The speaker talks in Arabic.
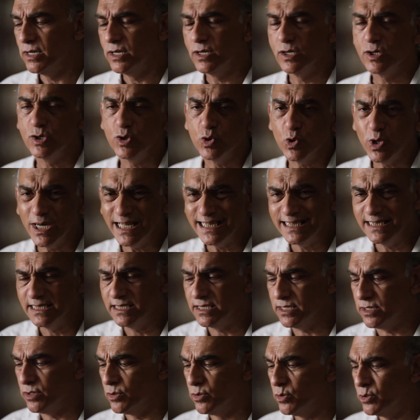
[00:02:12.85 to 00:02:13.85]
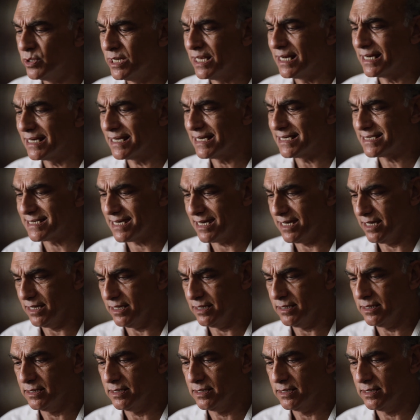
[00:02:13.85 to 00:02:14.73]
يؤدي هنا الجزاء